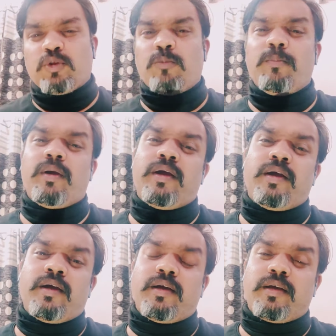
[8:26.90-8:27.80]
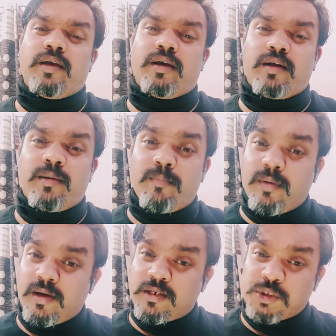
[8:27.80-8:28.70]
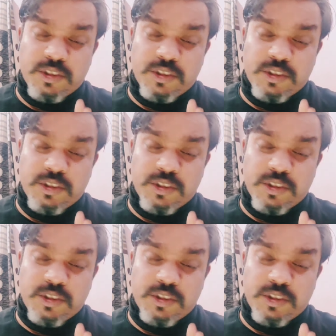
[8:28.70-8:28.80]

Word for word: तो मैं क्या करा मैं